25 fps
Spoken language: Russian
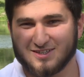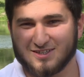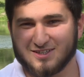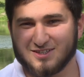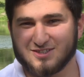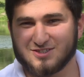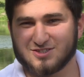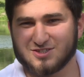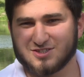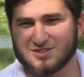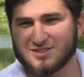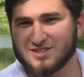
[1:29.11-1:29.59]

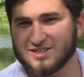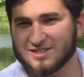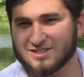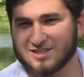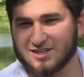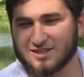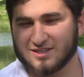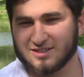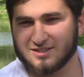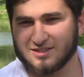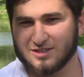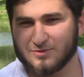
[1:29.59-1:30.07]
И через
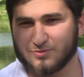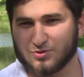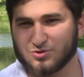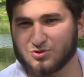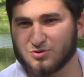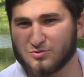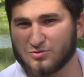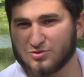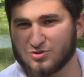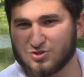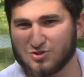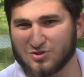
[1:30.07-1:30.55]
несколько дней
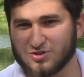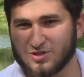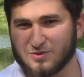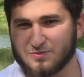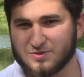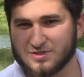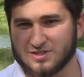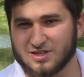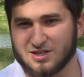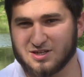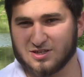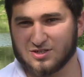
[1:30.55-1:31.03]
потом еще
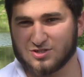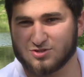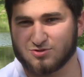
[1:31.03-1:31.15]
написали,